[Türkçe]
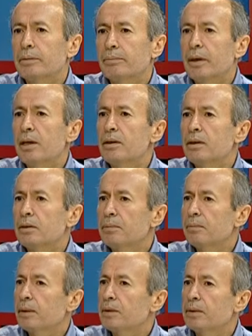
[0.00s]
bence
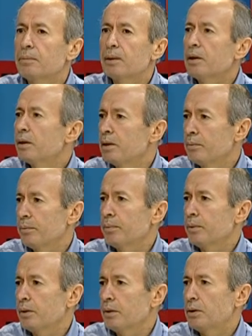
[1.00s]
tıp aslında bir ekip
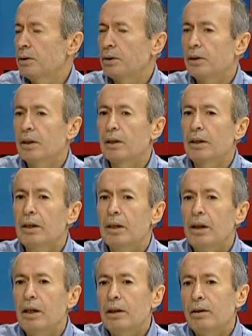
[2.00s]
işi yani
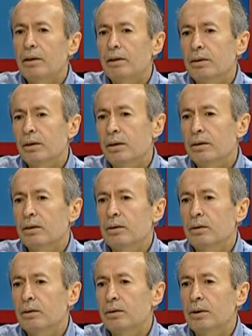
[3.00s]
ne kadar
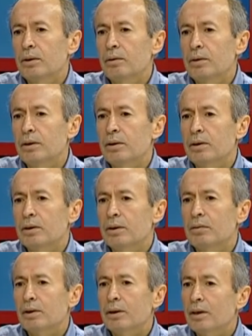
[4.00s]
akıllı davranırsanız
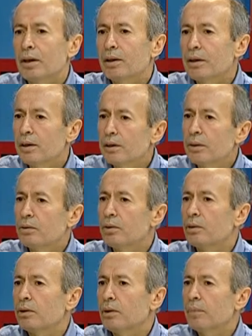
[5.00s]
davranın yani
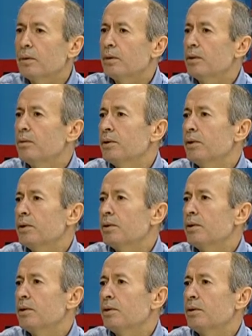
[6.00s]
kendi kapalı devresi
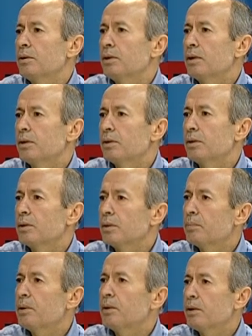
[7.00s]

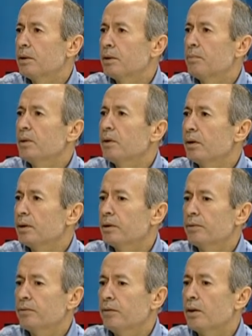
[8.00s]
içerisindeki bir hekimlik
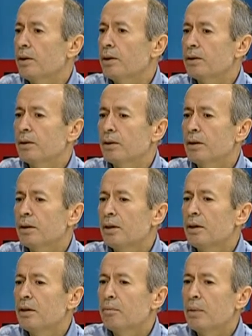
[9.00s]
faaliyeti
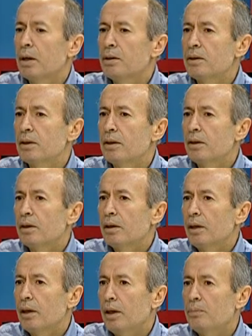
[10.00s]
bence
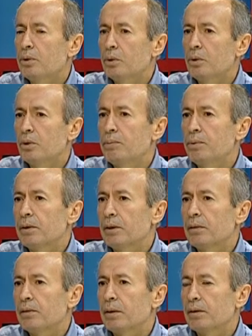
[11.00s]
hem şöyle bir
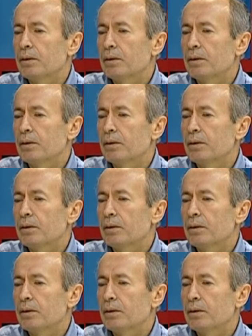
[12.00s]
şey var